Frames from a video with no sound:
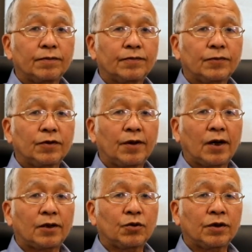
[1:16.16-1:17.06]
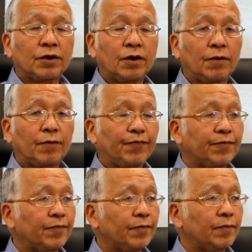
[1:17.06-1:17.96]
对吧，赚到
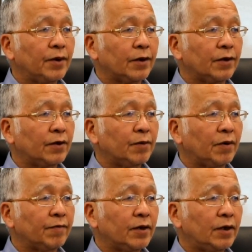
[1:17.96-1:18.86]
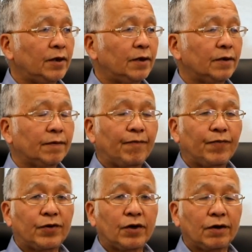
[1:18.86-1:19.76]
每星期1%
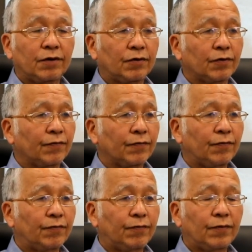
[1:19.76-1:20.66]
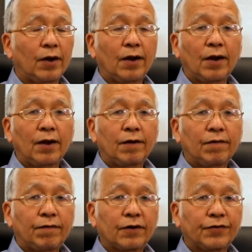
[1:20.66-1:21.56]
这样一种
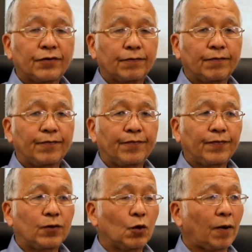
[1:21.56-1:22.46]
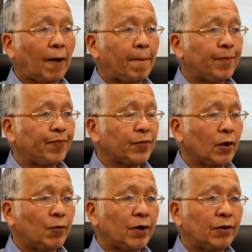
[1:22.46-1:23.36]
方式，对吧？
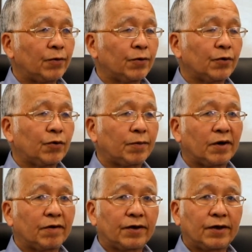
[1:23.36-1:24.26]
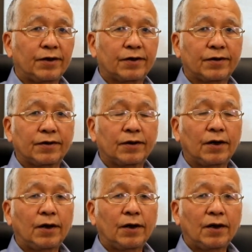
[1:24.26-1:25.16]
因为如果赚1%，就是
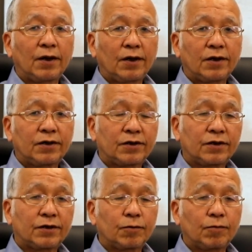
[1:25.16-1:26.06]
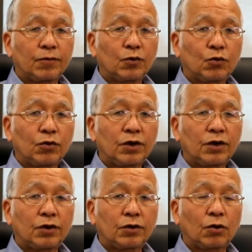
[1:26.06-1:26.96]
其实对
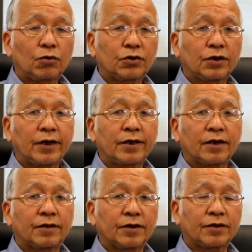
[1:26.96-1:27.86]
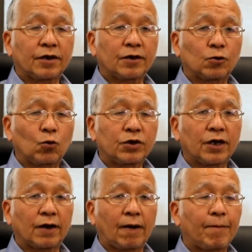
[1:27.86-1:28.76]
于投资人来讲，它是很多
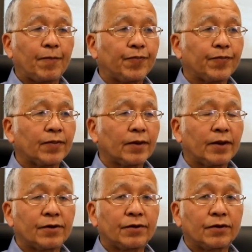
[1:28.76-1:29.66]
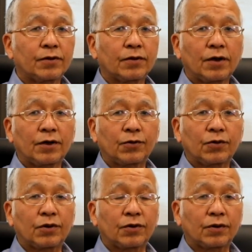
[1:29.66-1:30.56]
钱了，但是很多
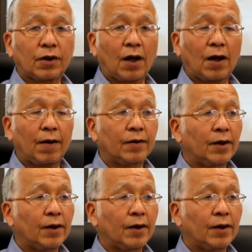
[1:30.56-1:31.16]
人他